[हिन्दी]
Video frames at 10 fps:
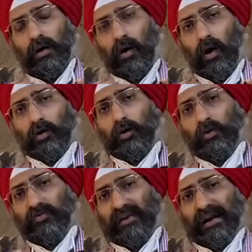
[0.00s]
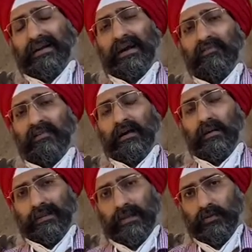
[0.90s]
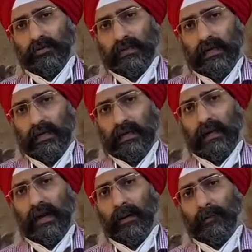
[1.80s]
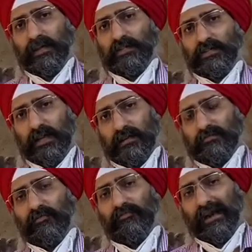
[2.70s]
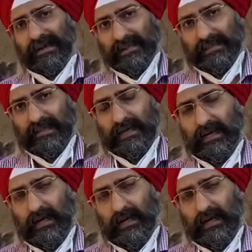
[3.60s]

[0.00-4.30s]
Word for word: ऑटलोगोस फैट ग्राफ्टिंग का मतलब होता है कि आपके शरीर से फैट लेते हैं